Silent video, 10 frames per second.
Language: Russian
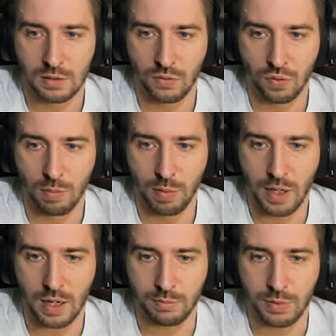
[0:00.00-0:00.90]

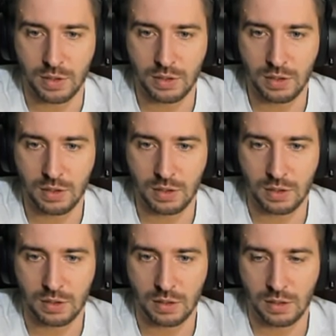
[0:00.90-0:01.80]
Фоба, приди.
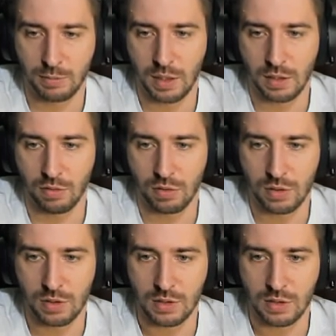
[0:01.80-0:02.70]
Или бы
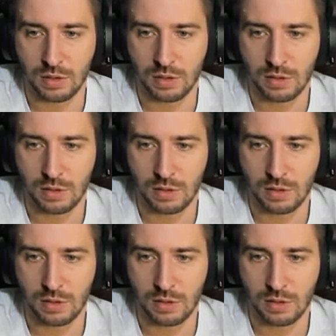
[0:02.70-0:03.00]
оккультист.